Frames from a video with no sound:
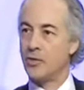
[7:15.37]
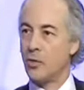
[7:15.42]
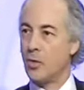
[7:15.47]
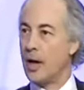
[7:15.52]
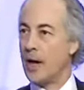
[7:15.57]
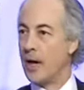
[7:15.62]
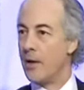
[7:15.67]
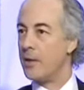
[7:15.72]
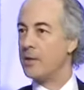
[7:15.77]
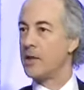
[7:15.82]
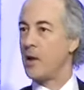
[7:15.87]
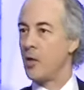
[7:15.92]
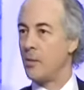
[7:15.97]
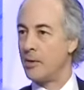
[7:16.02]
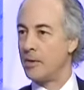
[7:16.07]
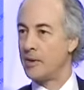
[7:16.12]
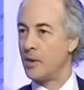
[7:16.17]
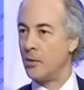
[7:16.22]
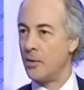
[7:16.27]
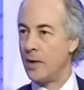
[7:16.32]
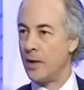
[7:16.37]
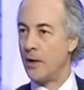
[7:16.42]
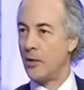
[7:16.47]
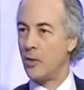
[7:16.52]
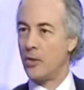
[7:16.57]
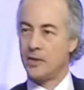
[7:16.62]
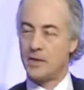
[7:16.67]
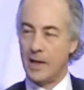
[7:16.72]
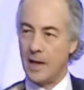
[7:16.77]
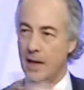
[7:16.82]
Cada vez que cometen un
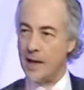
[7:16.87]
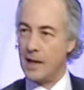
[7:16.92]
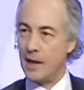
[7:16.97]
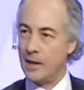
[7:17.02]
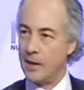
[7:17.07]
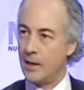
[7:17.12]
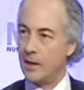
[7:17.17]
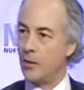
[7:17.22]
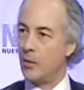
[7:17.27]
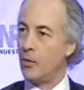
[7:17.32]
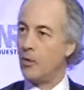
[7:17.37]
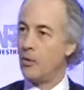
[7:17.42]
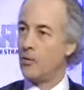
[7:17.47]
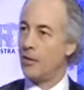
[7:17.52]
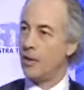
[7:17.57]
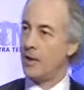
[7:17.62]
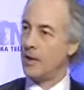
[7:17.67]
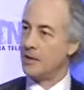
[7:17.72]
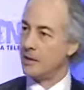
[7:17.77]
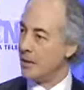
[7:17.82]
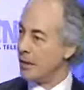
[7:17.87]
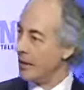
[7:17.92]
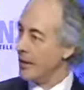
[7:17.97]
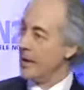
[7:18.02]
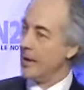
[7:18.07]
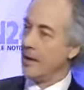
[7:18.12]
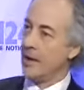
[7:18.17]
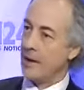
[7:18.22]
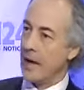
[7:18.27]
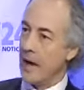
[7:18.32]
error sale alguien en Colombia a decir,
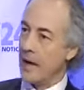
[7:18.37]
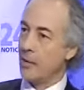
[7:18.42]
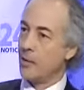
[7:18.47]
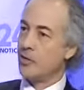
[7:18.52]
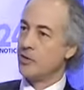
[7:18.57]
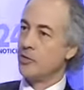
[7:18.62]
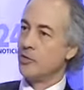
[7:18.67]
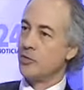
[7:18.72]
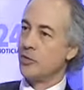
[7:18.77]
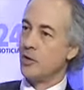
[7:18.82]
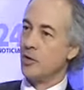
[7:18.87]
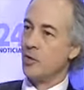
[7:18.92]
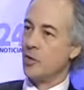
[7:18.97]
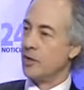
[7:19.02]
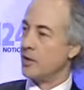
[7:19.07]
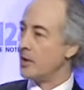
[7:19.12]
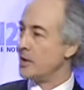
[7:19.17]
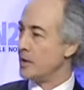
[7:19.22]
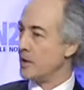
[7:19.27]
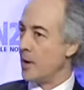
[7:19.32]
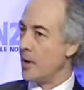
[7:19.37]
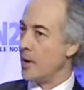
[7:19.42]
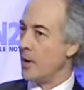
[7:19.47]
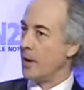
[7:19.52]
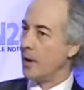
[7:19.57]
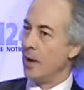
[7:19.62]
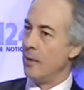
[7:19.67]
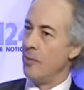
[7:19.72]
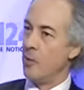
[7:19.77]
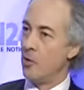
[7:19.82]
claro, estos señores estaban en
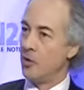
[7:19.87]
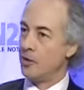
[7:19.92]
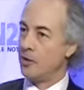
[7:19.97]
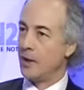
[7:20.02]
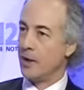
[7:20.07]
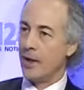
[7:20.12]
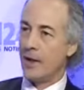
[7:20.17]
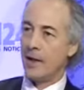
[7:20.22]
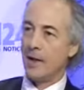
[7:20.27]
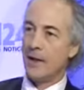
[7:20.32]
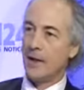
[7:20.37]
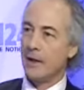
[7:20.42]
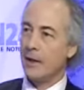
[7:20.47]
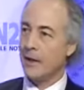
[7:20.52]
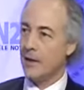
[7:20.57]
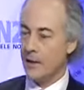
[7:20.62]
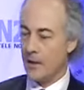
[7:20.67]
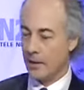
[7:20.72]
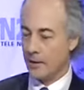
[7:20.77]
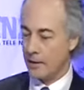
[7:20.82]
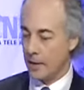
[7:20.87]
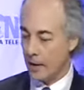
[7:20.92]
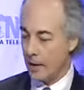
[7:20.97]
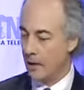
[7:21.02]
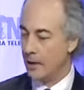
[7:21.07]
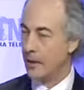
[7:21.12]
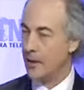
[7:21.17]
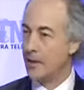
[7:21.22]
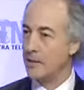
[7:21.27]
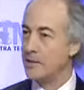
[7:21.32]
el monte, en la guerrilla y tal.
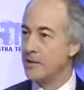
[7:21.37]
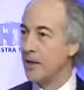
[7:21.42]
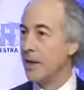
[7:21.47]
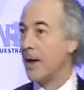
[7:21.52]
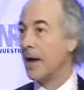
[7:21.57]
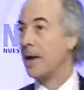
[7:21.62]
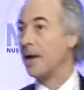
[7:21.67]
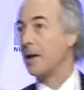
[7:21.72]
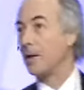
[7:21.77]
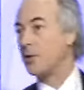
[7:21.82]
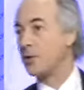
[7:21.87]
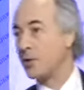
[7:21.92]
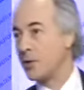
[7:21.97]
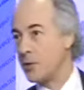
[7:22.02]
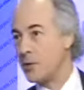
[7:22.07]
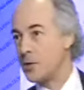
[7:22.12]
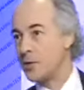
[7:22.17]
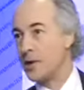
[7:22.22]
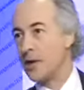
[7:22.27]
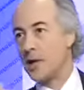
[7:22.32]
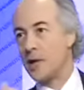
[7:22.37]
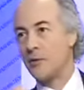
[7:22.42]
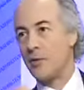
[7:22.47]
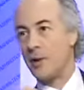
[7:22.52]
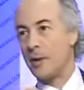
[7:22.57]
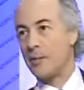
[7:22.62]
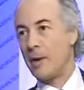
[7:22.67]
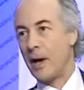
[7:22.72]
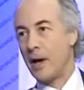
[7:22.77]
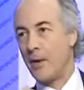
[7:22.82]
¿Será que los señores de las FARC
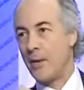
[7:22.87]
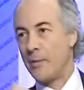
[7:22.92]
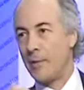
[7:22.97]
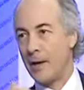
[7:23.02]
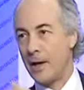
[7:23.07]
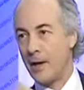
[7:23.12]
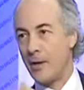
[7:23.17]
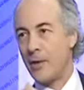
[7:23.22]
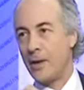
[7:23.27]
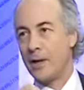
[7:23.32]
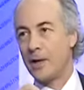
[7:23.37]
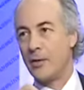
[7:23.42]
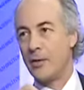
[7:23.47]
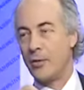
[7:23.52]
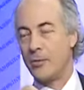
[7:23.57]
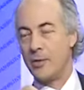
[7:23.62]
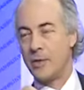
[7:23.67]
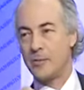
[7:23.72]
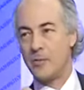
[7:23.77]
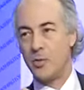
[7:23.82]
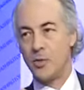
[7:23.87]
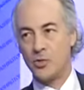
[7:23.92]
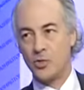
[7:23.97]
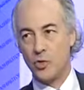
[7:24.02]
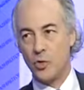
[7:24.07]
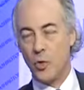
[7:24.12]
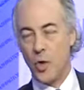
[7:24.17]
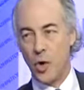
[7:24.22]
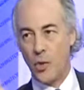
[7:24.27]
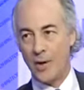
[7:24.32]
van a acabar en lo mismo? ¿Eso
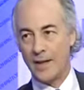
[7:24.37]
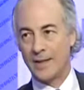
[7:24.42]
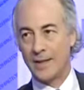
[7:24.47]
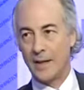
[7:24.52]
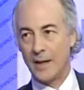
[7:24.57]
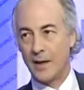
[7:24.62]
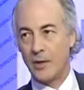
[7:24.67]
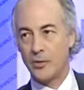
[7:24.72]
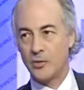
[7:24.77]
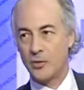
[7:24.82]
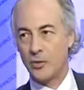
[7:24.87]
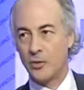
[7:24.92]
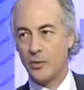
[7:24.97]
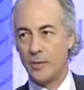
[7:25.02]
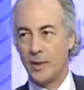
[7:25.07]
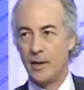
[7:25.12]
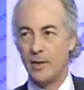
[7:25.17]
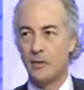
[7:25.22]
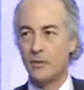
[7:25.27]
lo aguantarán los colombianos?